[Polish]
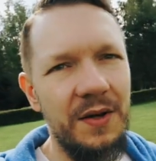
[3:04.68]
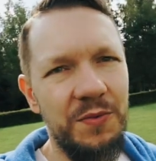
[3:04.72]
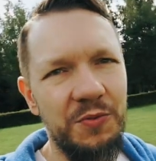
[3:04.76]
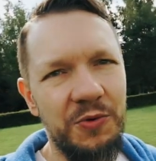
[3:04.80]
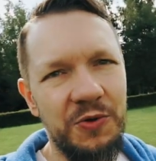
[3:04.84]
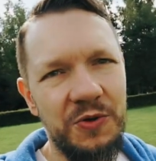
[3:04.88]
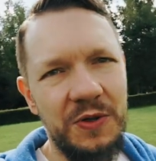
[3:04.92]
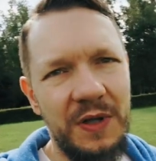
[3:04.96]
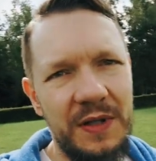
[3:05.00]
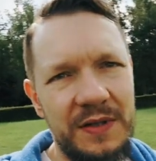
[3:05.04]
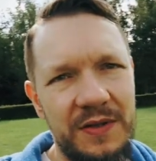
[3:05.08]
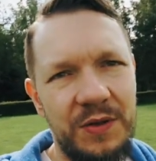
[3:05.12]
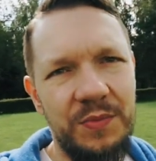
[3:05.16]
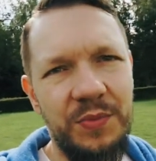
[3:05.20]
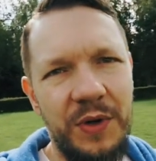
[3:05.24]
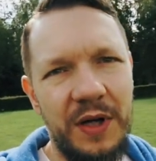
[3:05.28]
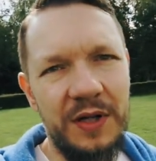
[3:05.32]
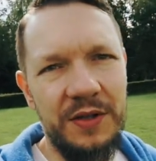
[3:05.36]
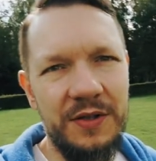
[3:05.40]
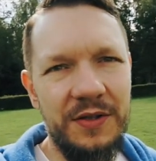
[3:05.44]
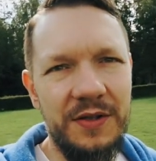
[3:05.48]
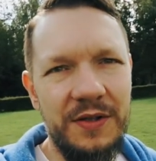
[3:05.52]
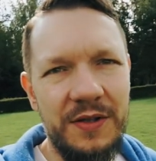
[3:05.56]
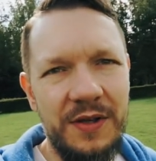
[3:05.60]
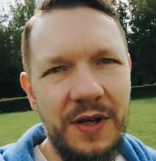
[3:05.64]
można
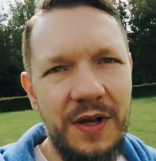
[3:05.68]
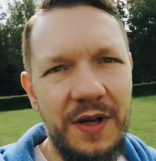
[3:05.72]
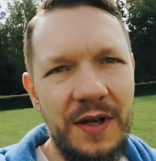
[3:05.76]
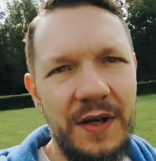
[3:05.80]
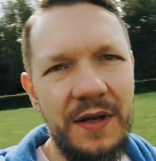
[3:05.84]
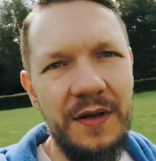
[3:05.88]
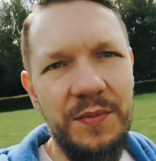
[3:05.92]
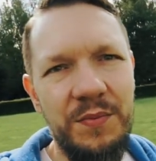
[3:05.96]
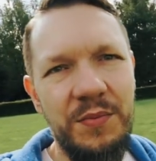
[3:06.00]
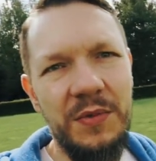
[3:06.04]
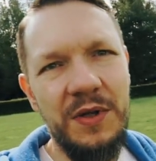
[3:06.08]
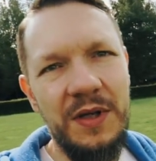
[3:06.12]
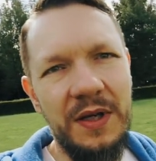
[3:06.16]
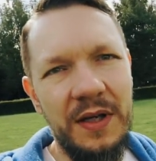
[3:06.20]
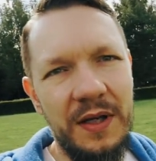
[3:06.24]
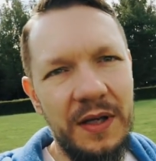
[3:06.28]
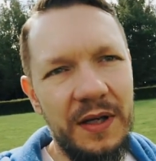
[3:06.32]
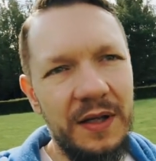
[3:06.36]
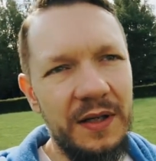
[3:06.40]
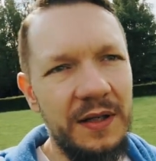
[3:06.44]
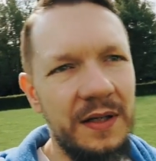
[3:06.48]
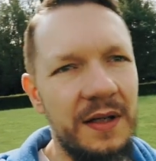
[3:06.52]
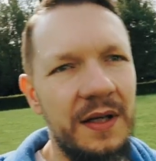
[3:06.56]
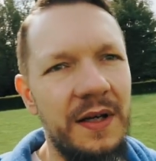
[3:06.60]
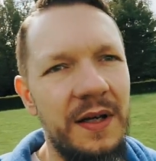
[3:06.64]
zobaczyć mnie,
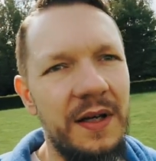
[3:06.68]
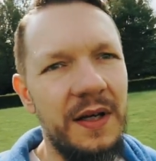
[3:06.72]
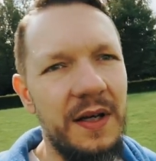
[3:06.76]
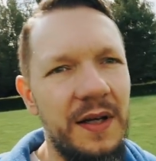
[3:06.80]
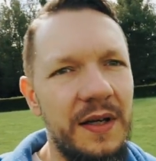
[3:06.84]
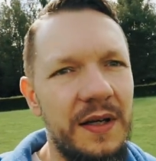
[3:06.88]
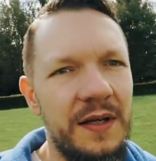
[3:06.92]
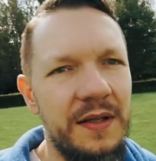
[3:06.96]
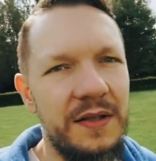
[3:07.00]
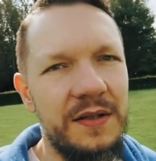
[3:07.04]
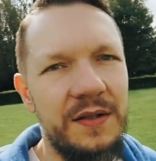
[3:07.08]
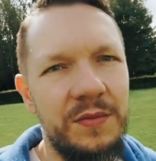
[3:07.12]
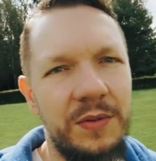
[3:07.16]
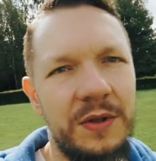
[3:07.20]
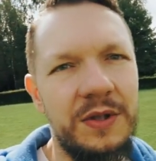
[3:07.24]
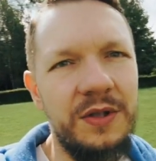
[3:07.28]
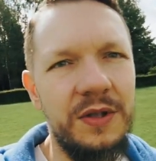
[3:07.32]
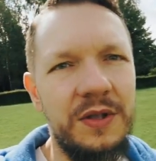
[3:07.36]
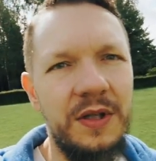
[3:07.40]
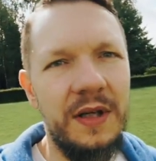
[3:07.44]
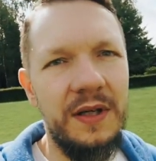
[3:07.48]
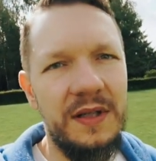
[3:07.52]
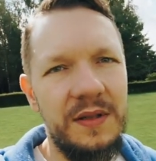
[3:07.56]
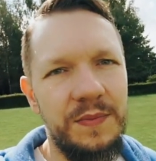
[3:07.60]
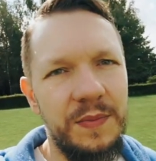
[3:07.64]

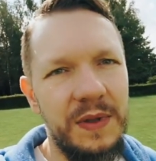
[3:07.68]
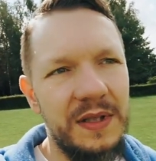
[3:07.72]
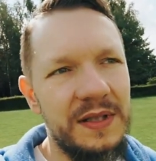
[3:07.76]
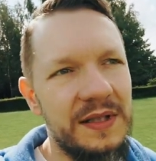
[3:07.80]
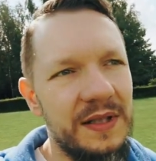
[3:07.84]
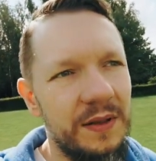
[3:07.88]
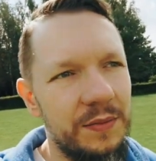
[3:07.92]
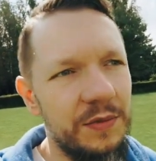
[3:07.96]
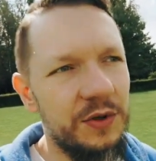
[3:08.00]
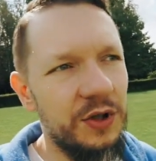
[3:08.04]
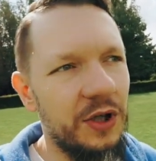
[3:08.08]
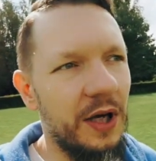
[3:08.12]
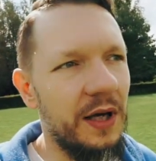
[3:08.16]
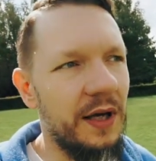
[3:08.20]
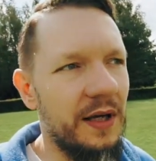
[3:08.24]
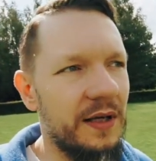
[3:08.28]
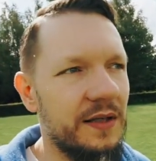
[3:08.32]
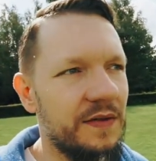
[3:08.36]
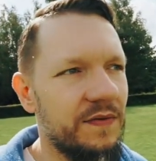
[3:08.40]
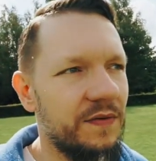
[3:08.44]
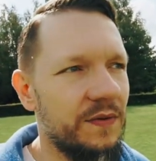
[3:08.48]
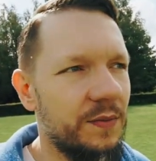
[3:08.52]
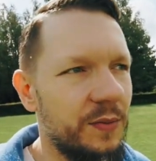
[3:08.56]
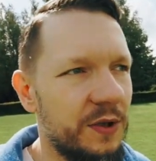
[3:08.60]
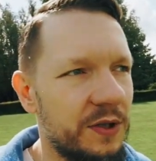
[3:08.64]
zobaczyć jak spędzam czas,
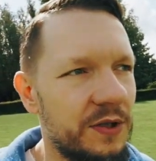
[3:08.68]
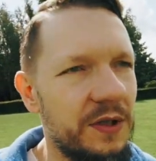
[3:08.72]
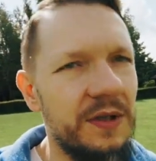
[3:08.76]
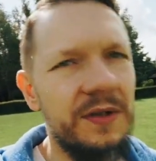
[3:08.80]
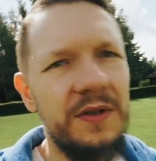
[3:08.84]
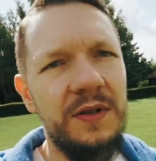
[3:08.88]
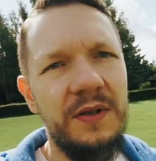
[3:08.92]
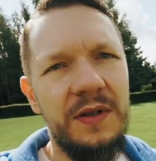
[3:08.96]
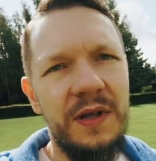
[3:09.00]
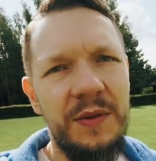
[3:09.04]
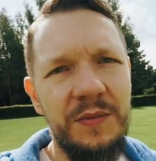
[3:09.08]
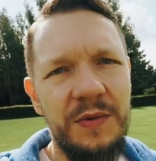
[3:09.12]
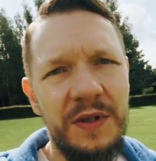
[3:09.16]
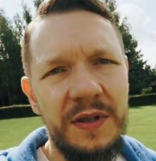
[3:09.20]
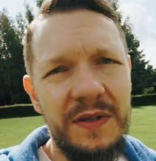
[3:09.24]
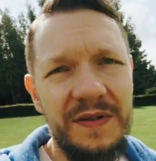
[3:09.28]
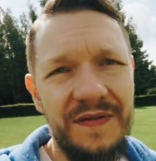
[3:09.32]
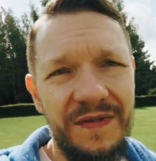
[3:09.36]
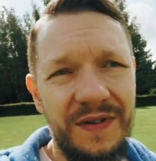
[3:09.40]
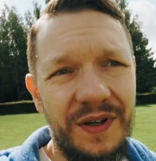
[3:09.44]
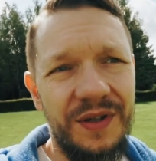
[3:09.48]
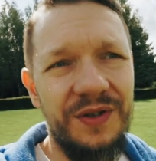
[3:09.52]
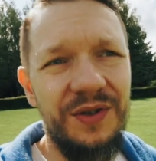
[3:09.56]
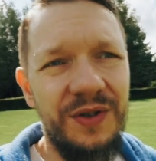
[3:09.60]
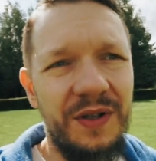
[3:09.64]
zobaczyć co dla mnie jest
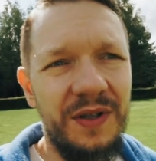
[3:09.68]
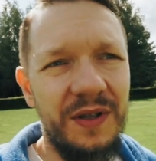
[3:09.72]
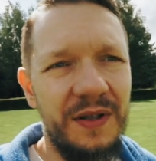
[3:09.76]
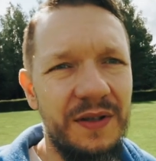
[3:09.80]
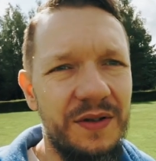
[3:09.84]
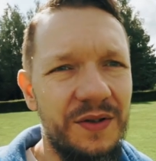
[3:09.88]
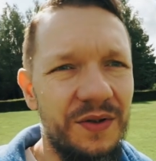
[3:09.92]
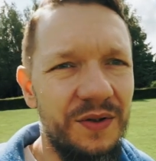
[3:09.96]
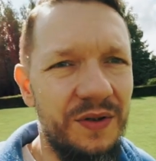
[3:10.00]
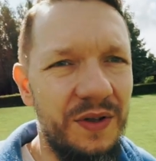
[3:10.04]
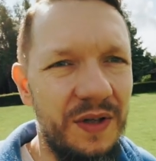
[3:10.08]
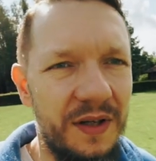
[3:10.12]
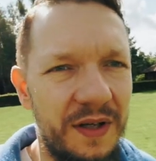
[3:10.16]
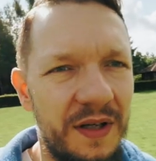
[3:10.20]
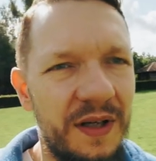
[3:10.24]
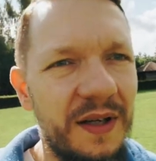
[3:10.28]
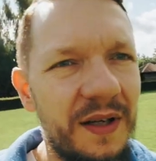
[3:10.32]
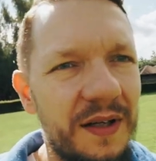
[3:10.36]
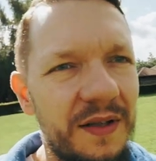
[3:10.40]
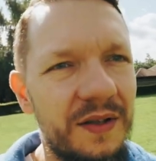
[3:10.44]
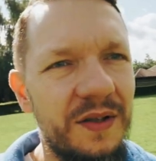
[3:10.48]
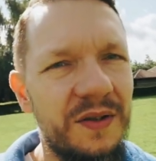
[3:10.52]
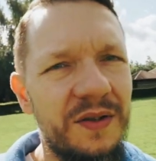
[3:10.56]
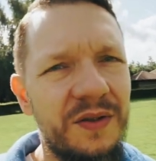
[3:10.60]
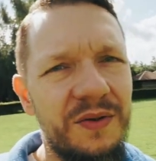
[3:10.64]
ważne, a co nie,
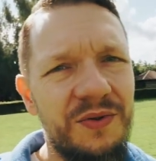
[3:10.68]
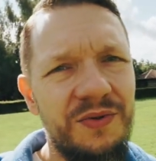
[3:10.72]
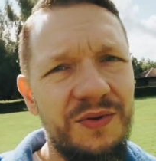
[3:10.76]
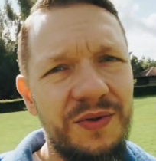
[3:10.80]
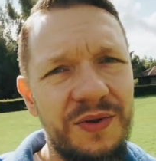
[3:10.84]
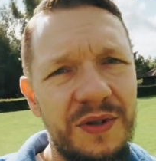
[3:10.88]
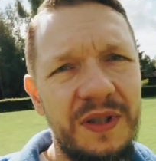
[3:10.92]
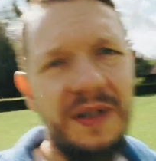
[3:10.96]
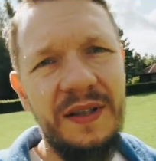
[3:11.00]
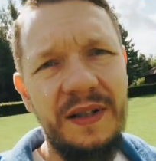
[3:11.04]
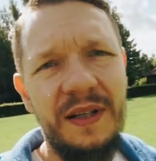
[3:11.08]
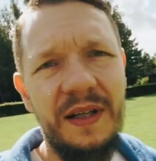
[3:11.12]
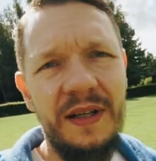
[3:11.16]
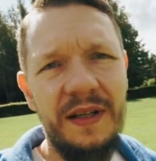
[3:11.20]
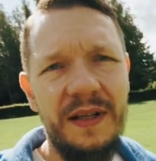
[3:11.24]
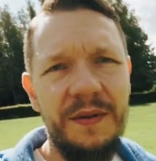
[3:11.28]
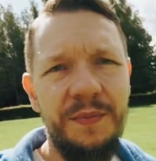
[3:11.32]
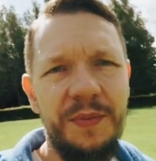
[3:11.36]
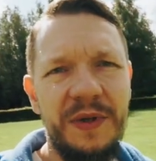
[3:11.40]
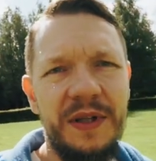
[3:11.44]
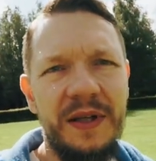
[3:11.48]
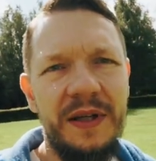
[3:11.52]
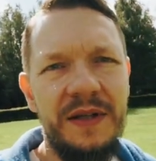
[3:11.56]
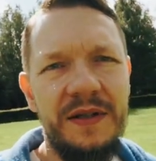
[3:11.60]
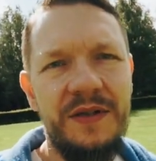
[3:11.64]
no to już nikt takich
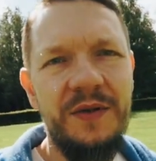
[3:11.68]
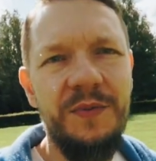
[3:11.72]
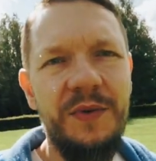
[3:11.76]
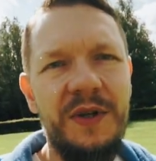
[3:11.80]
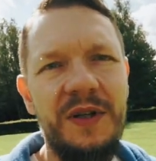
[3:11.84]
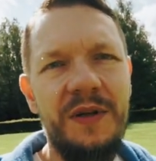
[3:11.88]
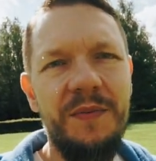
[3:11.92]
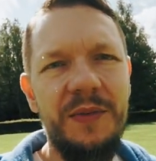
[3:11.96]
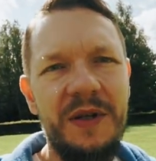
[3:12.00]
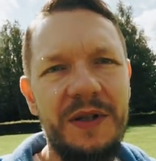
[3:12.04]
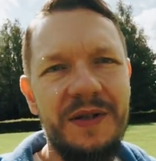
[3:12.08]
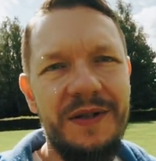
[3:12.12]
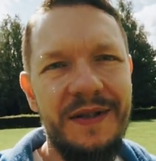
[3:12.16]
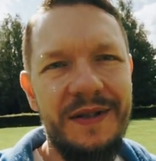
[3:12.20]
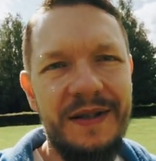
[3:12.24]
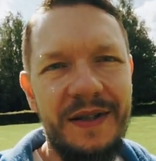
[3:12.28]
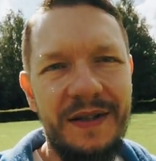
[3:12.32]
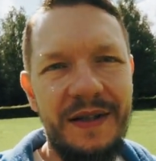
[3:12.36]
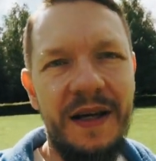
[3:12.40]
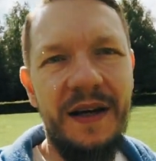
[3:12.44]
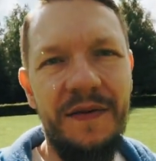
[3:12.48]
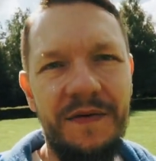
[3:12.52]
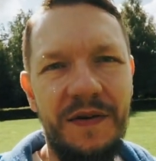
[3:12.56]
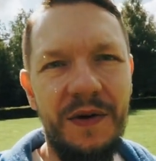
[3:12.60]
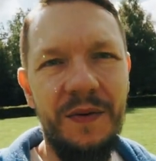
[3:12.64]
pytań sobie nie będzie
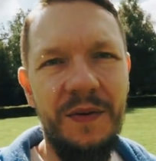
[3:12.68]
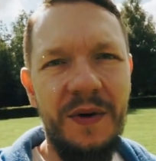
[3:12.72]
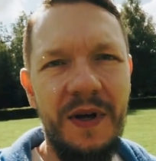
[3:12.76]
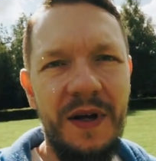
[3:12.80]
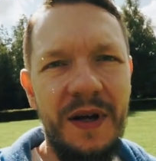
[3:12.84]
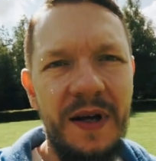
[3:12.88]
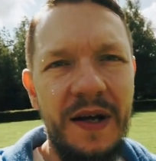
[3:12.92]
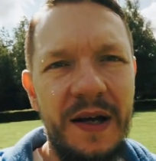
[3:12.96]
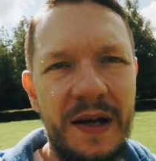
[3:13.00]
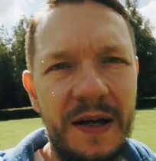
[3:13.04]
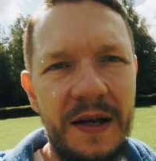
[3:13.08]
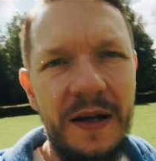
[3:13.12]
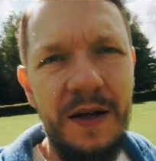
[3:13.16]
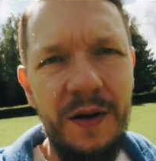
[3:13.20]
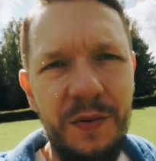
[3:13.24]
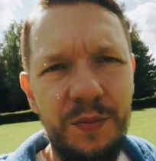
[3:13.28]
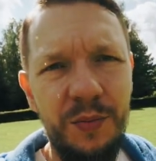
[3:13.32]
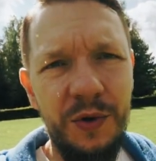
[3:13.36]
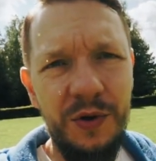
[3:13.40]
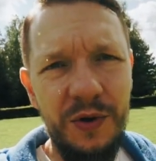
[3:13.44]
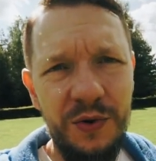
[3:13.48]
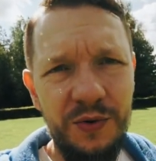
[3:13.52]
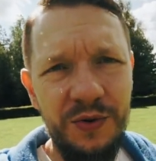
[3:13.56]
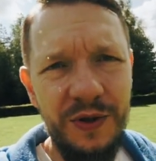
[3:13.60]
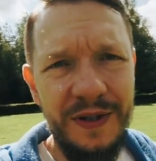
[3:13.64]
zadawał,
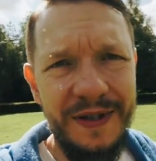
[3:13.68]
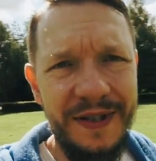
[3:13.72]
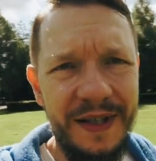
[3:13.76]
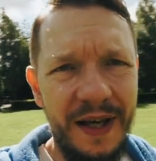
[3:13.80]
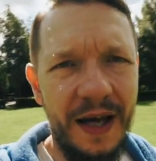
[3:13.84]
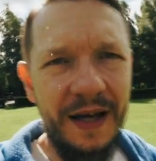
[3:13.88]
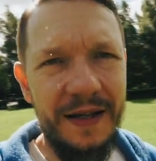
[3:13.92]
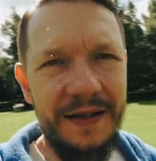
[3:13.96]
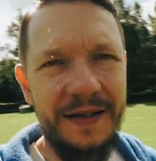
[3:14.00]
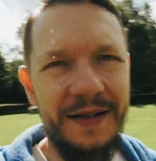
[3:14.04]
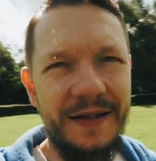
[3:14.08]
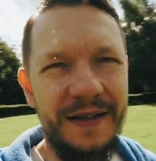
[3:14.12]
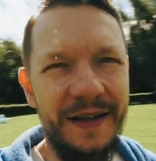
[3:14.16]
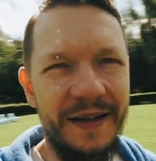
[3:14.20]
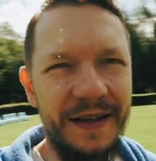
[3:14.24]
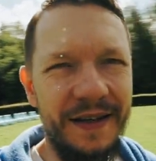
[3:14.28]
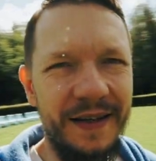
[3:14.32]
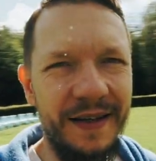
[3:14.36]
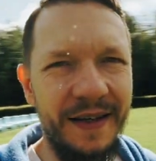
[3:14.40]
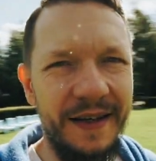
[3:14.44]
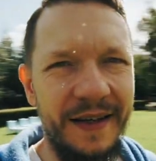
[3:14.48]
bo to już jest jasne.